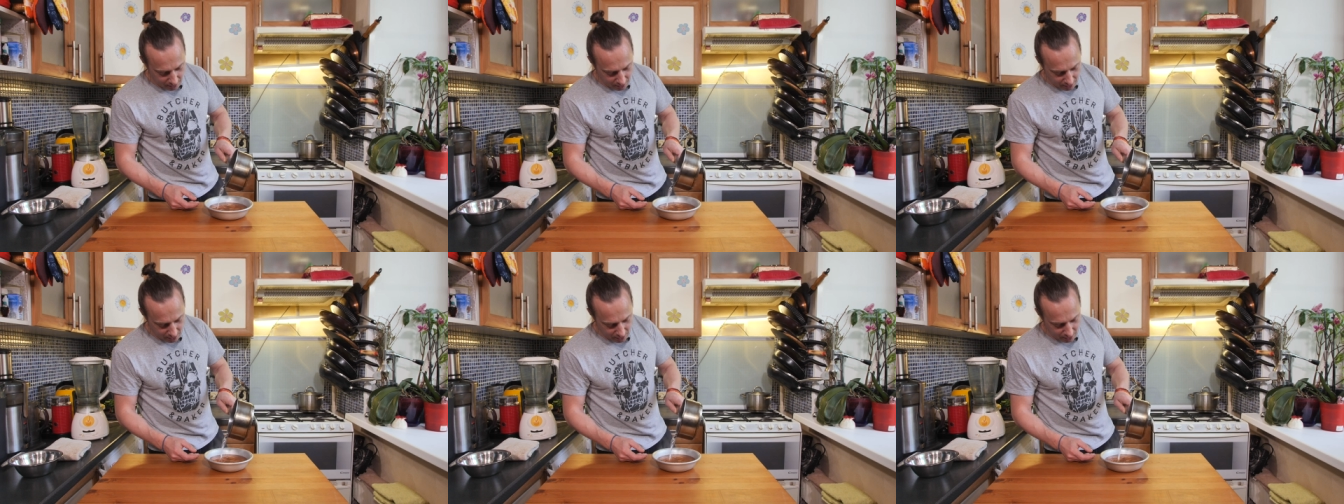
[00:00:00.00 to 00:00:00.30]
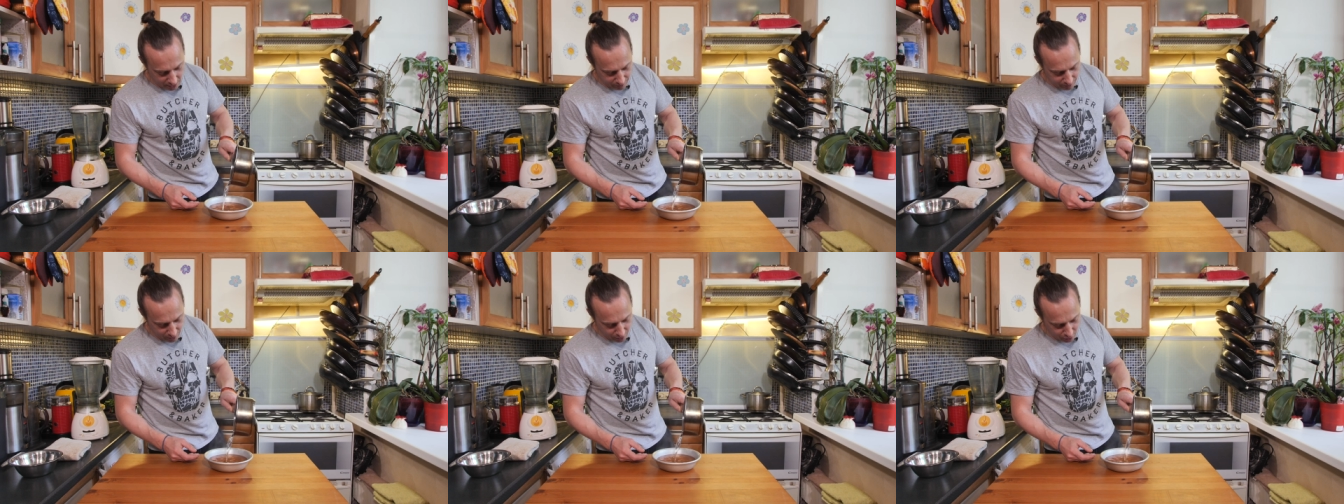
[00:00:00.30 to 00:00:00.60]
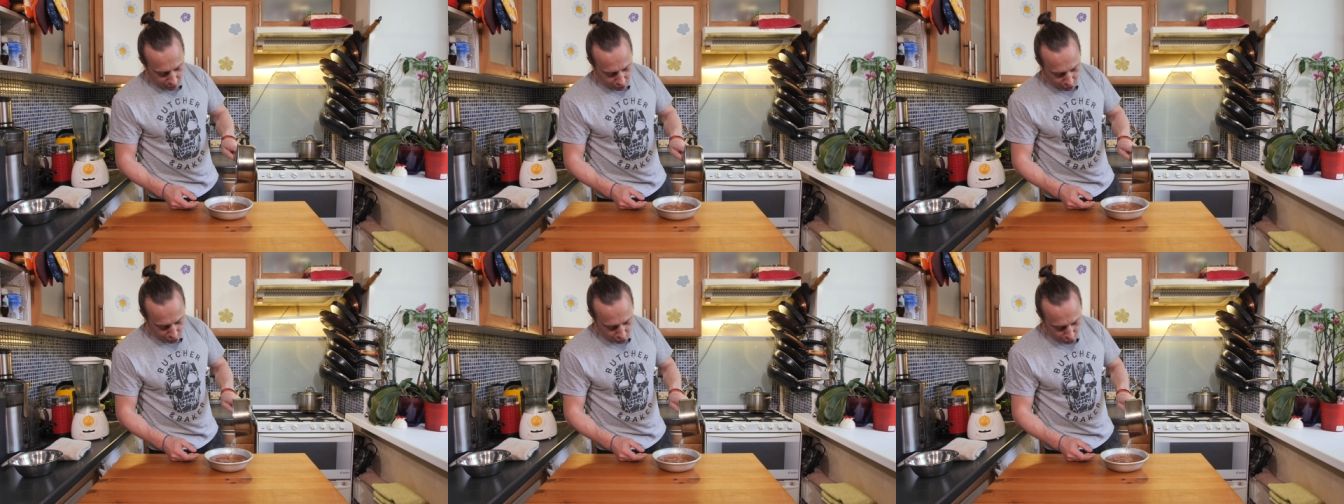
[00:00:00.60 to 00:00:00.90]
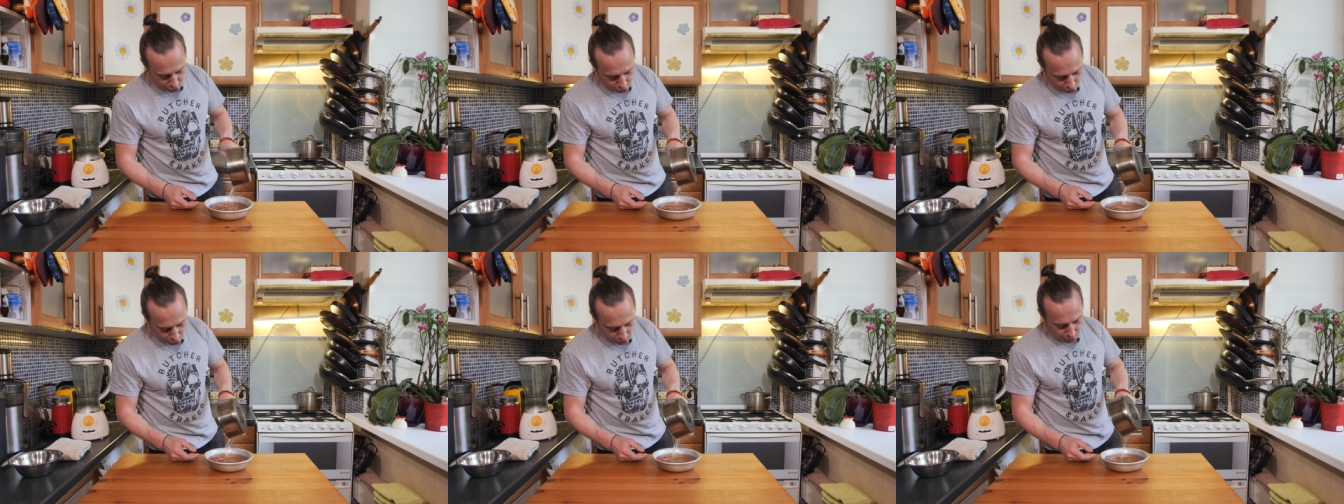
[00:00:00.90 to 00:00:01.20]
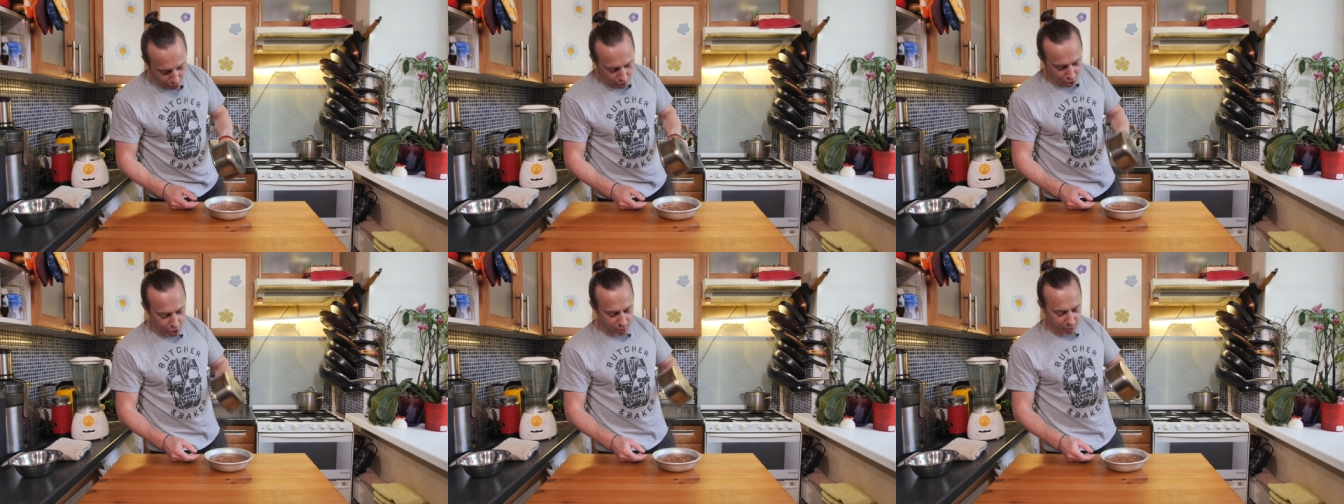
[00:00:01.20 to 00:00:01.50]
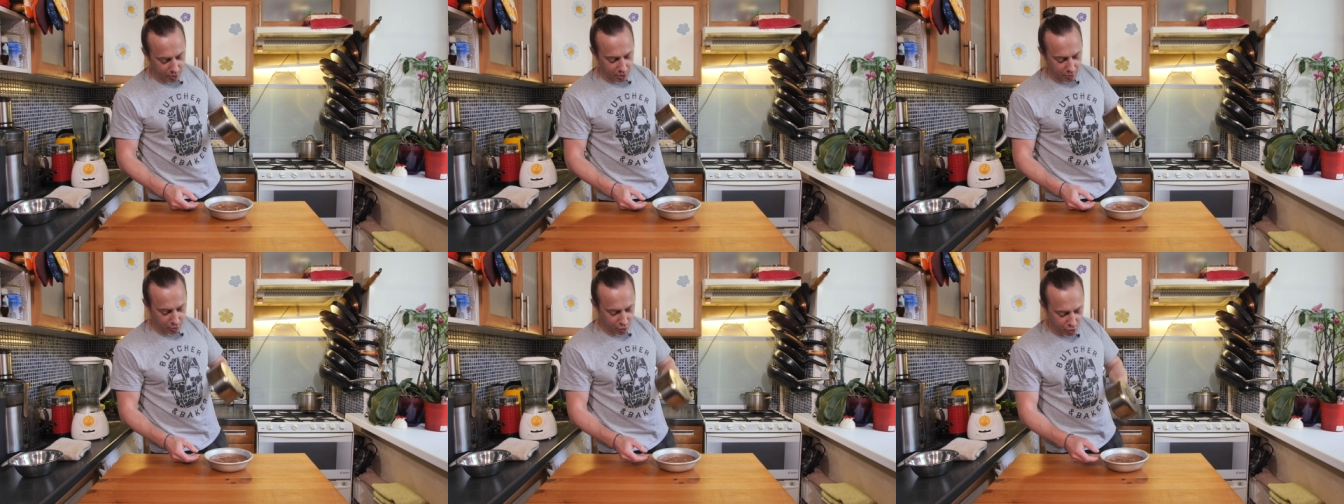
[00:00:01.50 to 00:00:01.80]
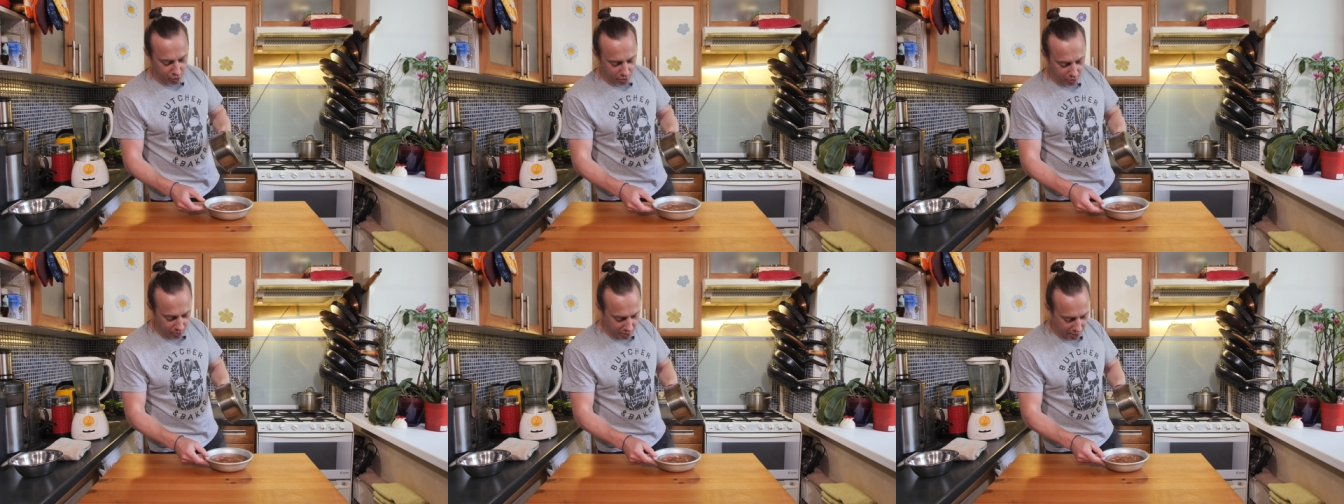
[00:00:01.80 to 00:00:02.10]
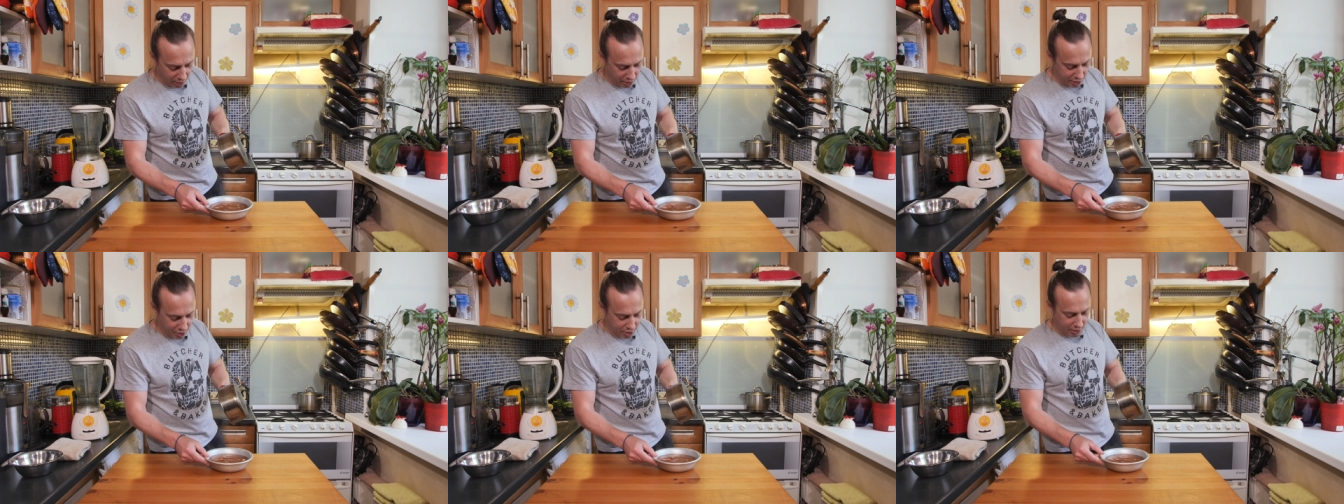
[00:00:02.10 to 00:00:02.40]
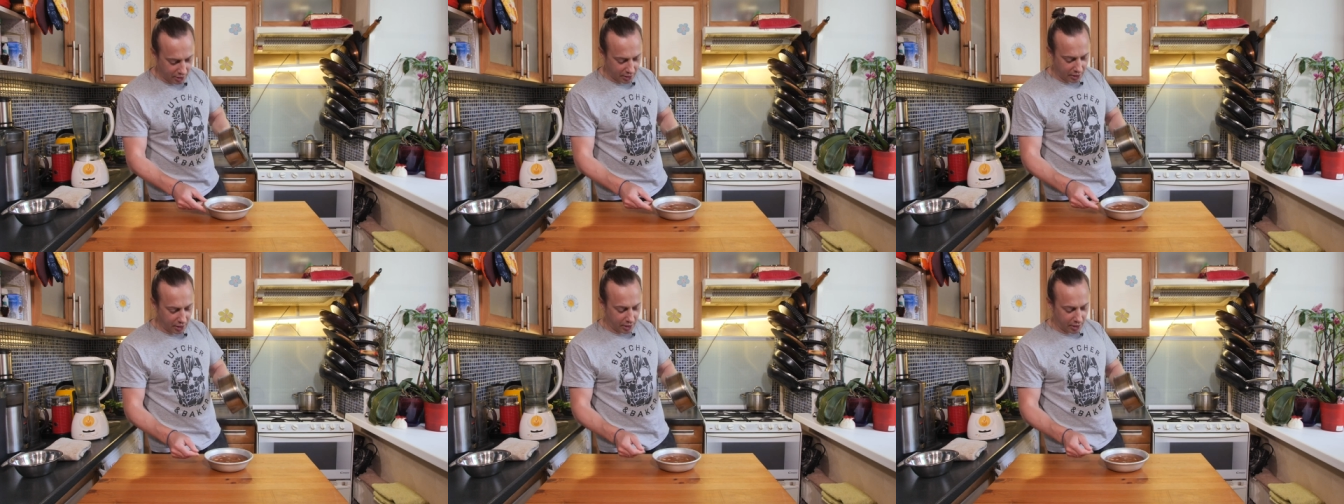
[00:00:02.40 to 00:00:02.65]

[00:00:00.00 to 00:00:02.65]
Я наливаю даже чуть-чуть больше, потому что металлическая